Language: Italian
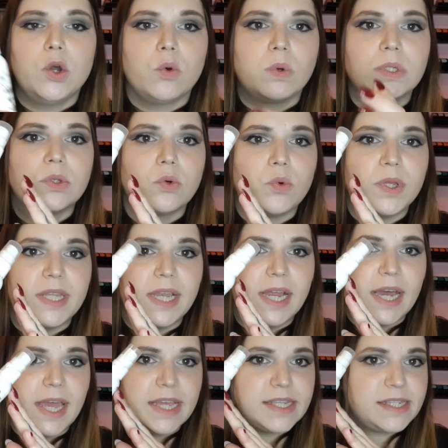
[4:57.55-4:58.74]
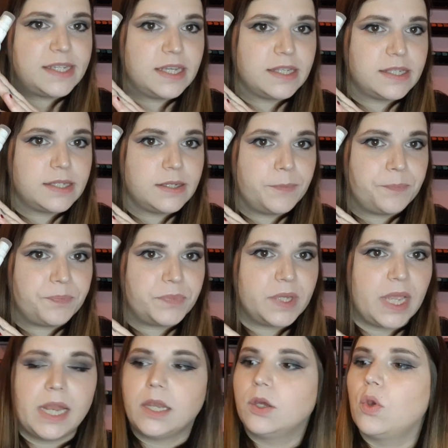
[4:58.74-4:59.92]
questo qui della Essence
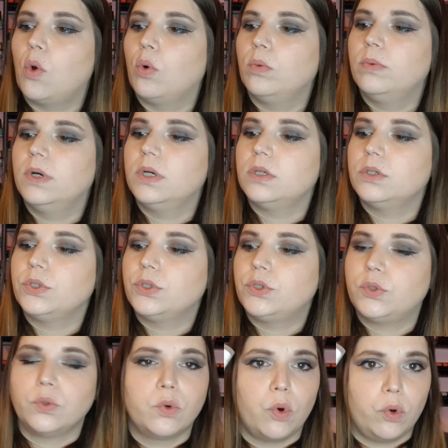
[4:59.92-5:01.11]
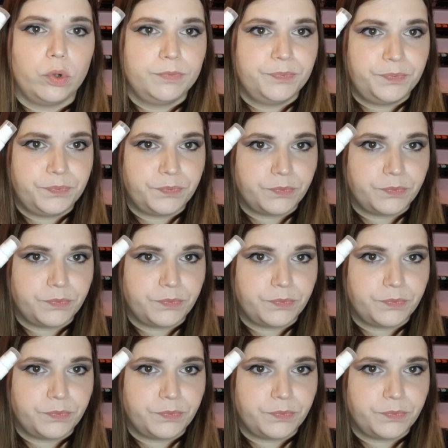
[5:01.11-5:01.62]
che è il Globe to Go